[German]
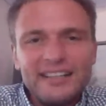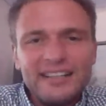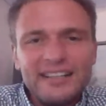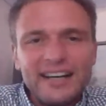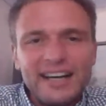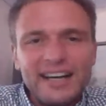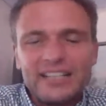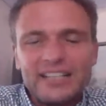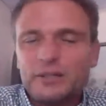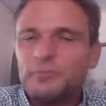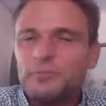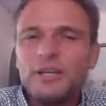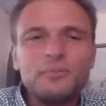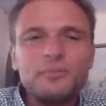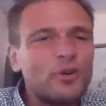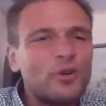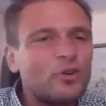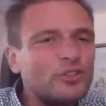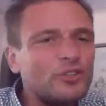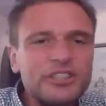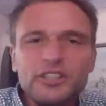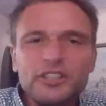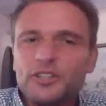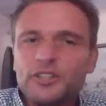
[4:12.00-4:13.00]
hat er mir im
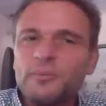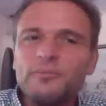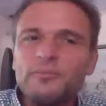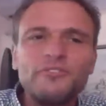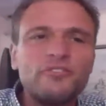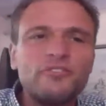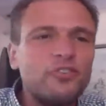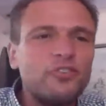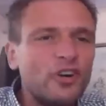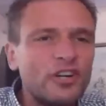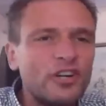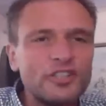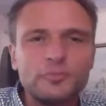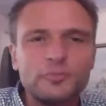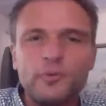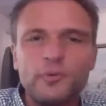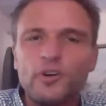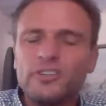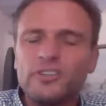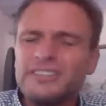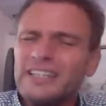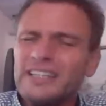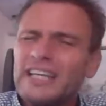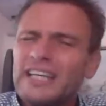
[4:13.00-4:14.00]
Grunde genommen
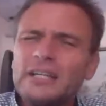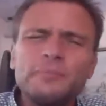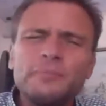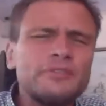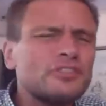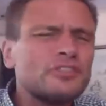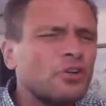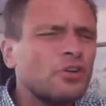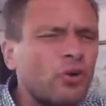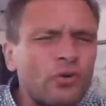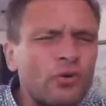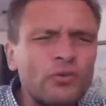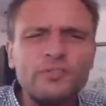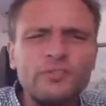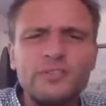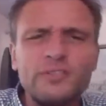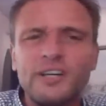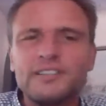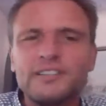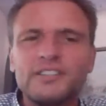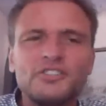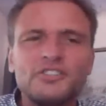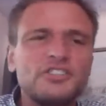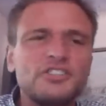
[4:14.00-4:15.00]
vorgesprochen. Jede Betonung
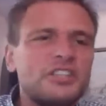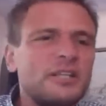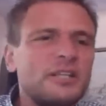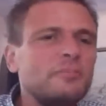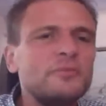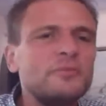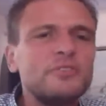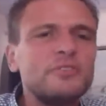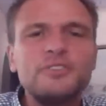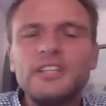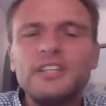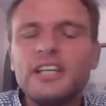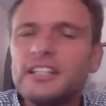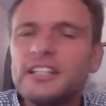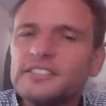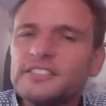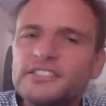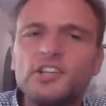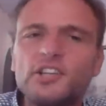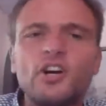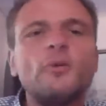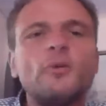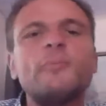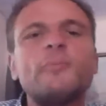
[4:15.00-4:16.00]
hat gestimmt und
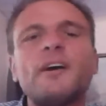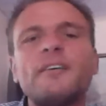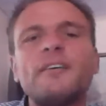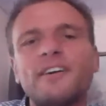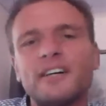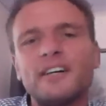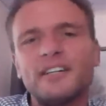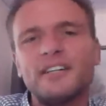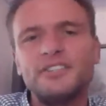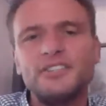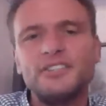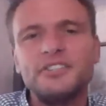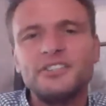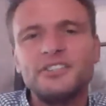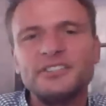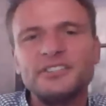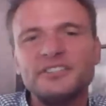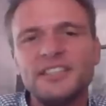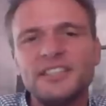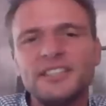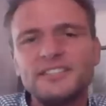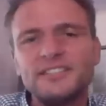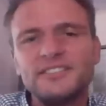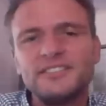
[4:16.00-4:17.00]
jedes Komma war richtig
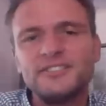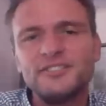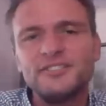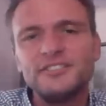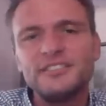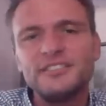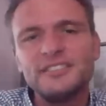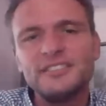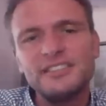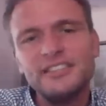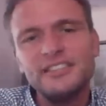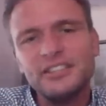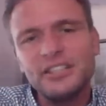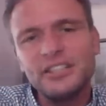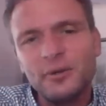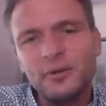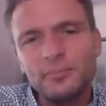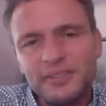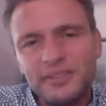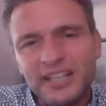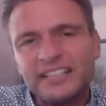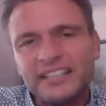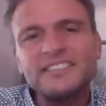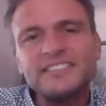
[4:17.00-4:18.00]
gesetzt. Und ich
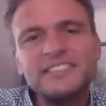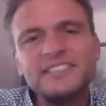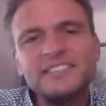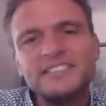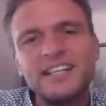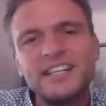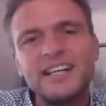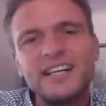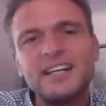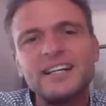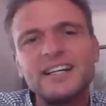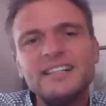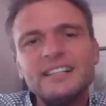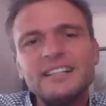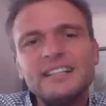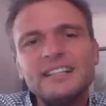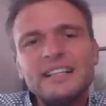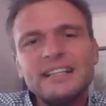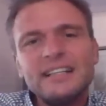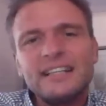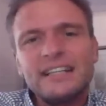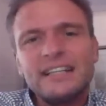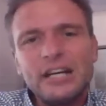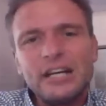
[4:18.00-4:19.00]
glaube, das ist der
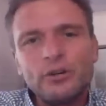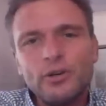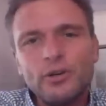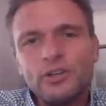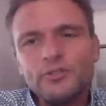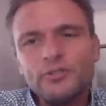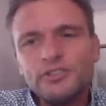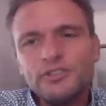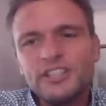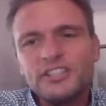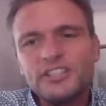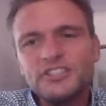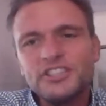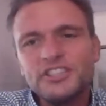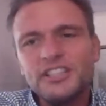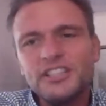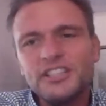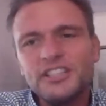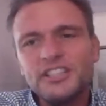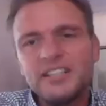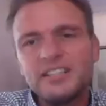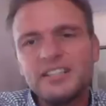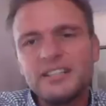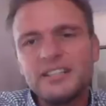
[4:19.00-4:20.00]
genaue
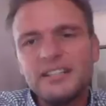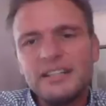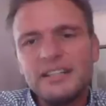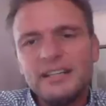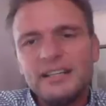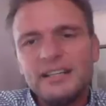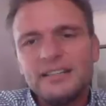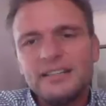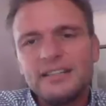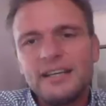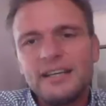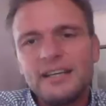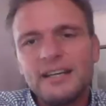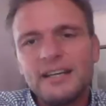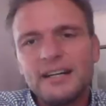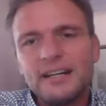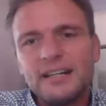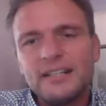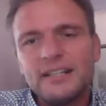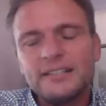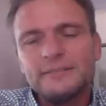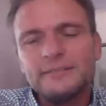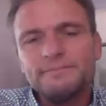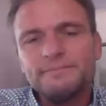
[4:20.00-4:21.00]
Unterschied,
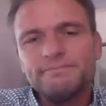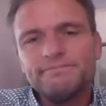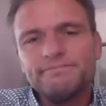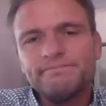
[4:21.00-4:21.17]
der